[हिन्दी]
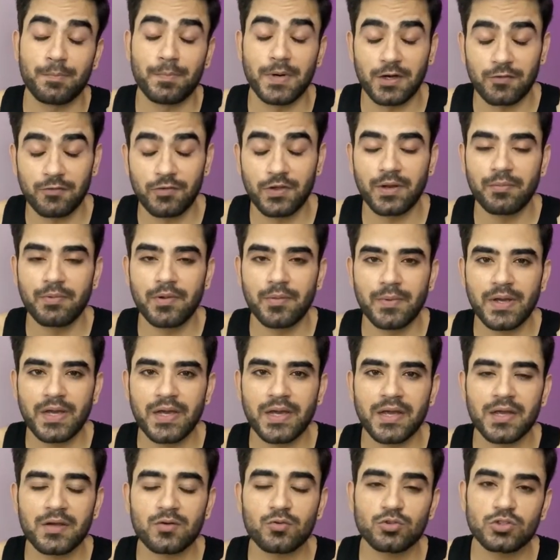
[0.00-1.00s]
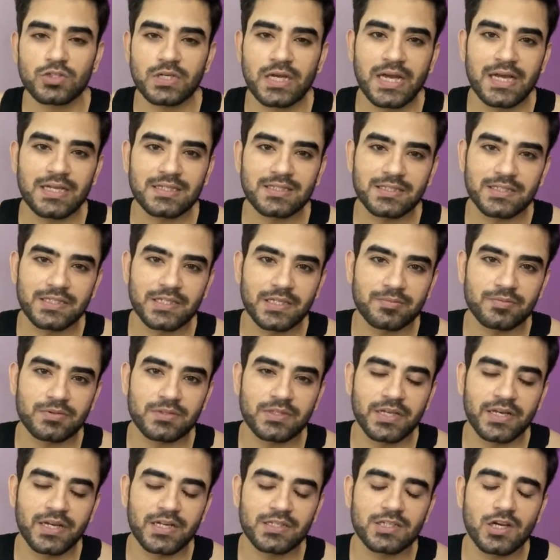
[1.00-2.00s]
बट फिर भी मैं कुछ ऐसी टिप्स
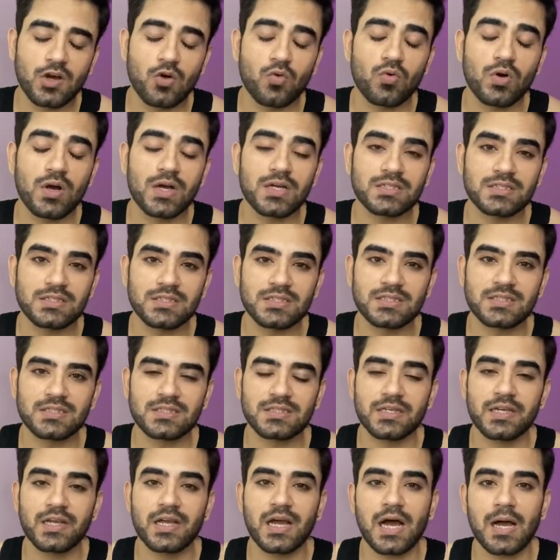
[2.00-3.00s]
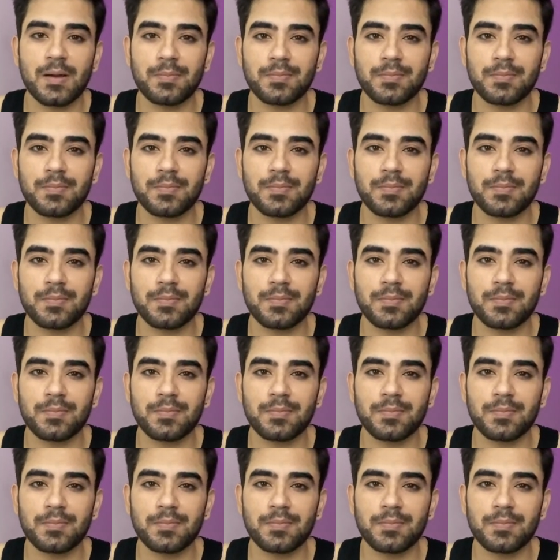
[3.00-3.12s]
देना चाहूँगा जिससे